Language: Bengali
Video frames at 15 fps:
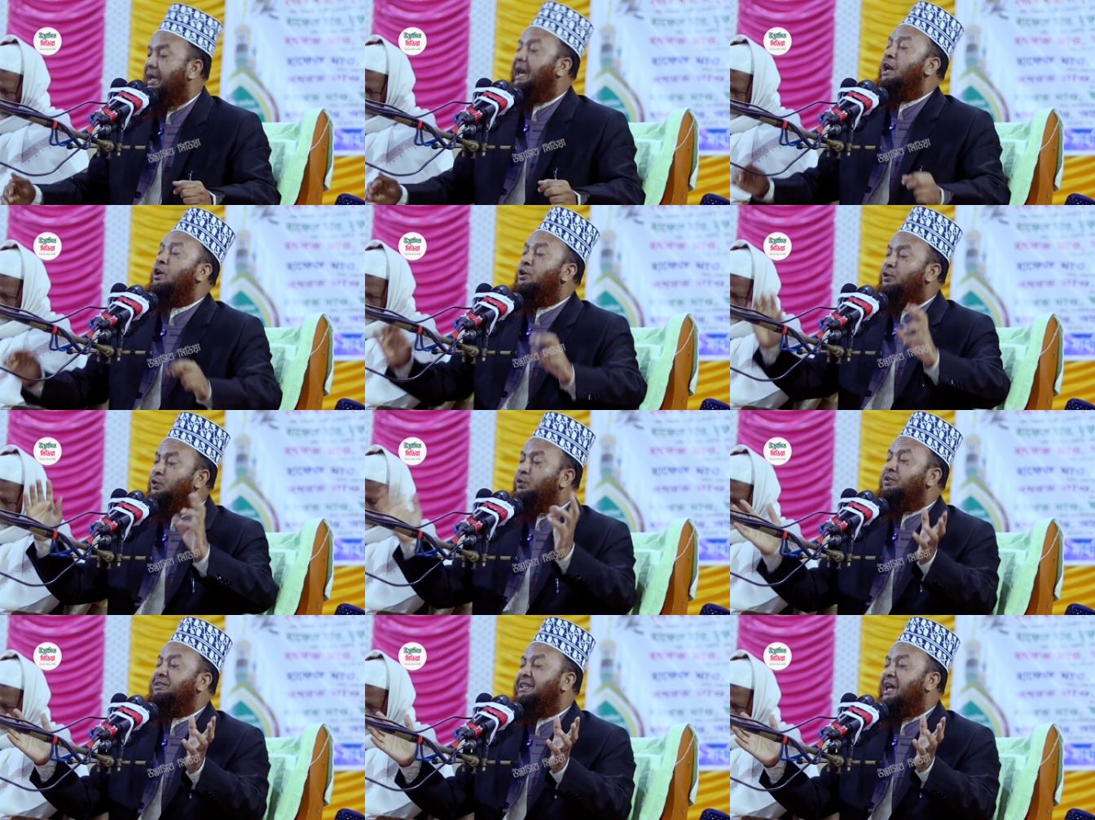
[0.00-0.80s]
কারণ
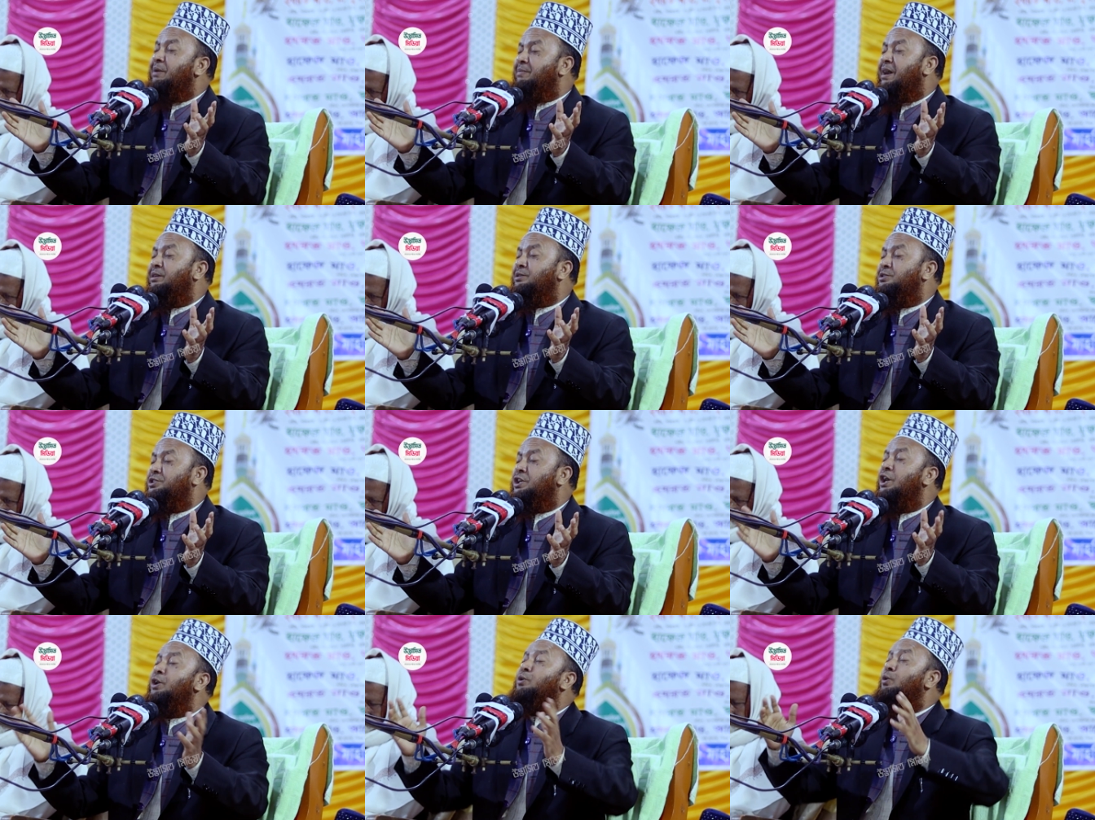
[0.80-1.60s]
দুনিয়ার মানুষ
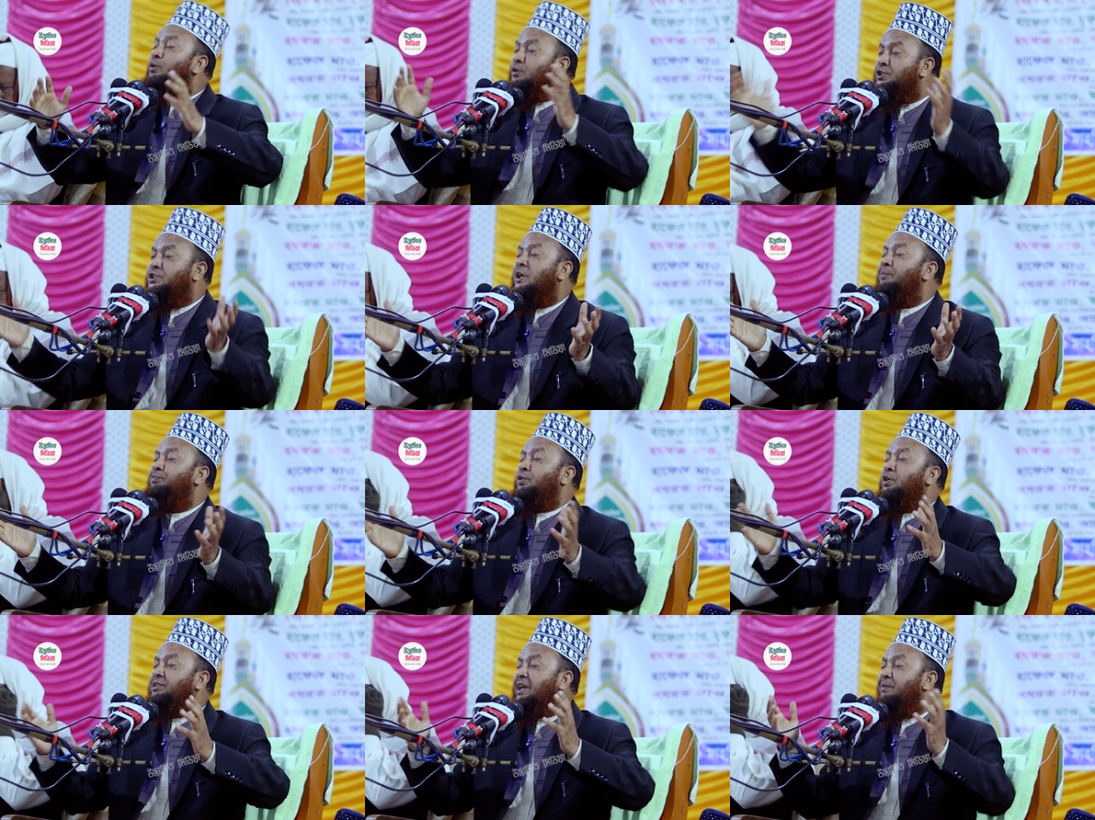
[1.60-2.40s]
গুণ
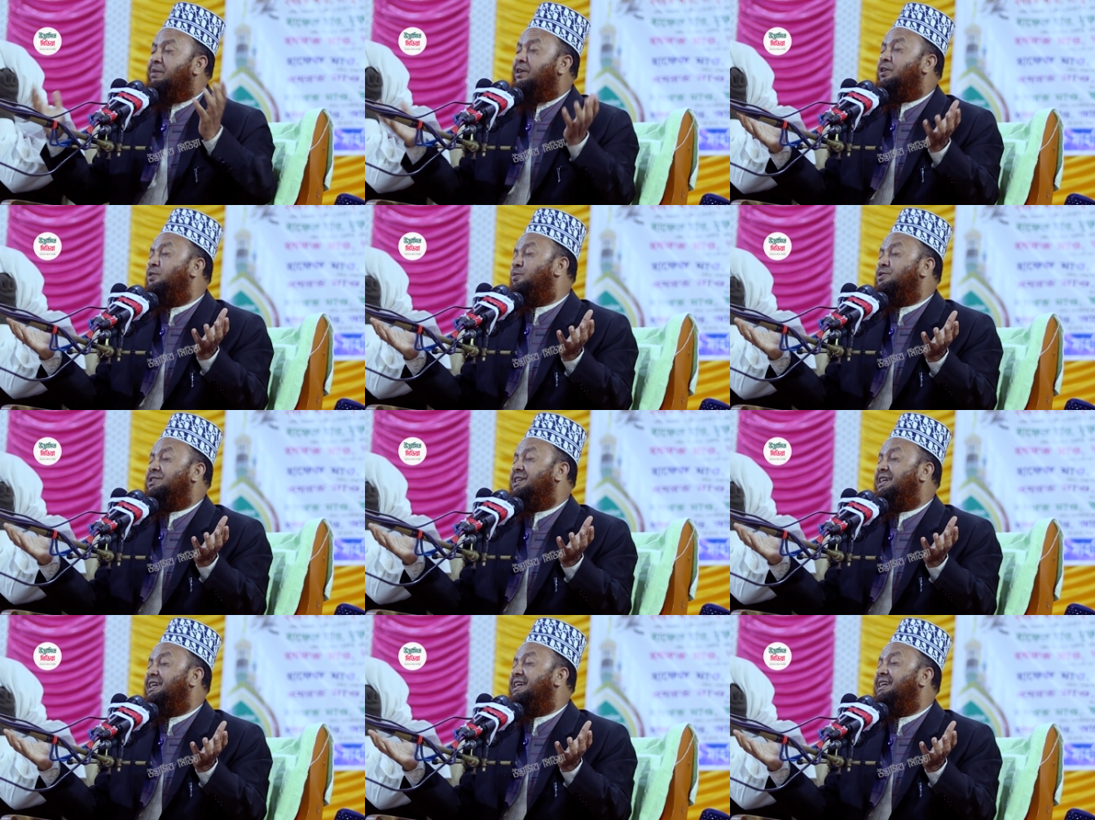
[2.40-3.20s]
শব্দটা ভালো
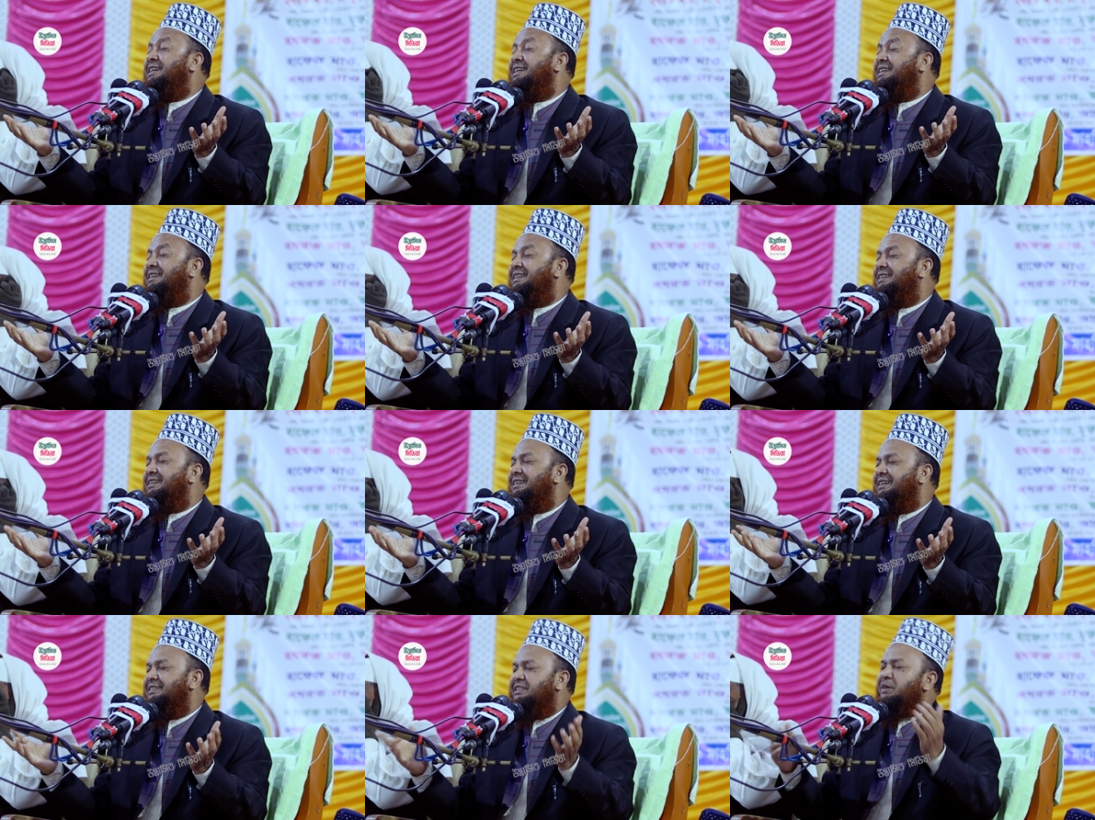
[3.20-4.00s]
বোঝে
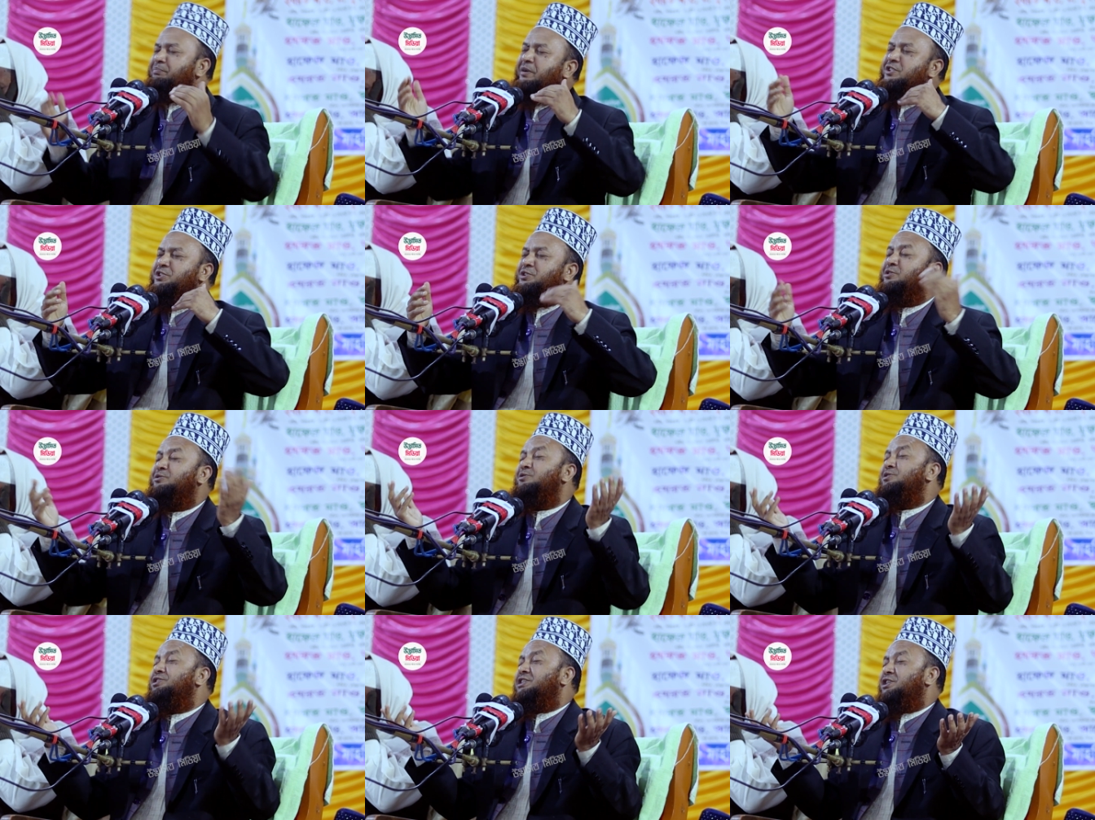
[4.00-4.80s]
তাই পাঁচশো
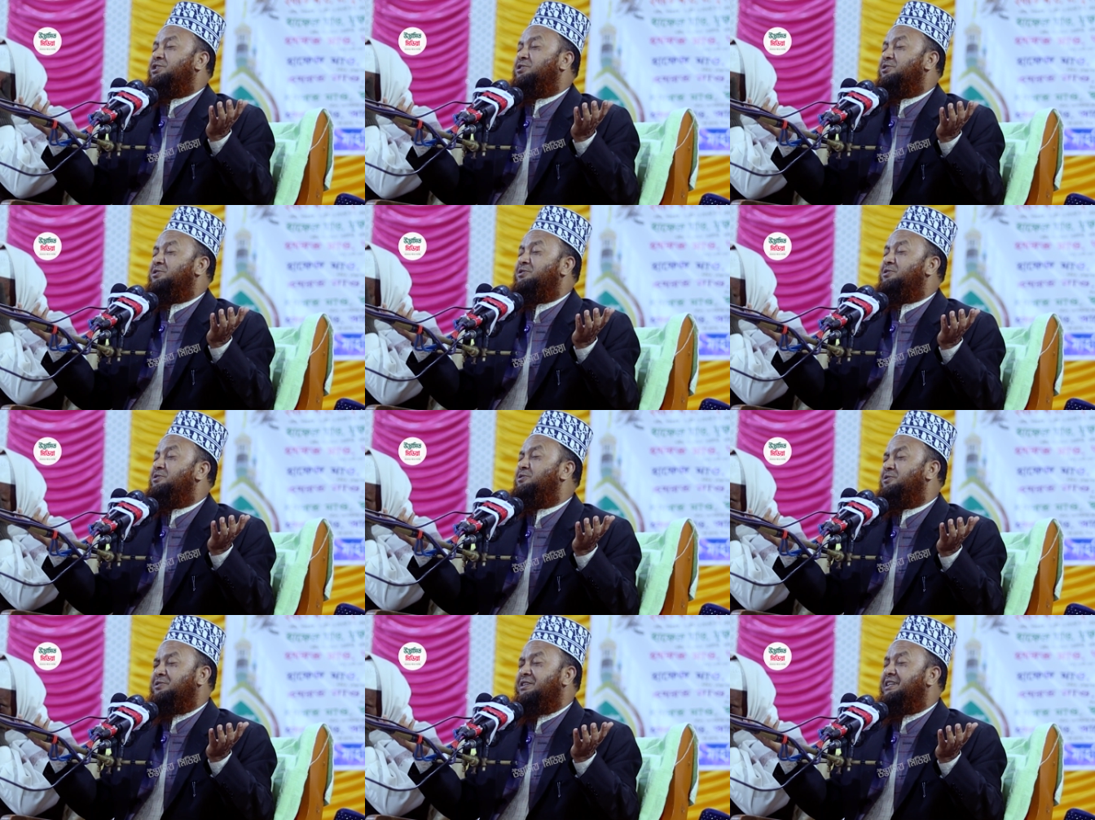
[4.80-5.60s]
গুণ সাতশো
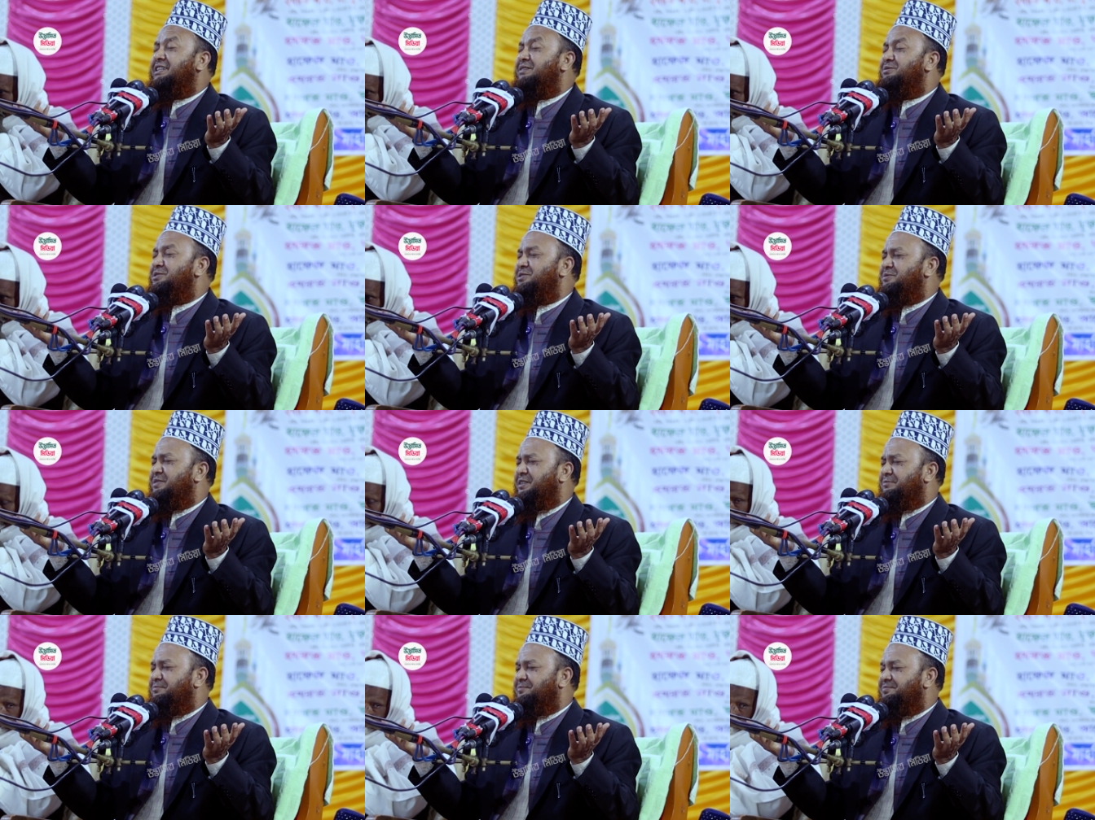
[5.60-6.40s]
গুণ এটা বুঝবে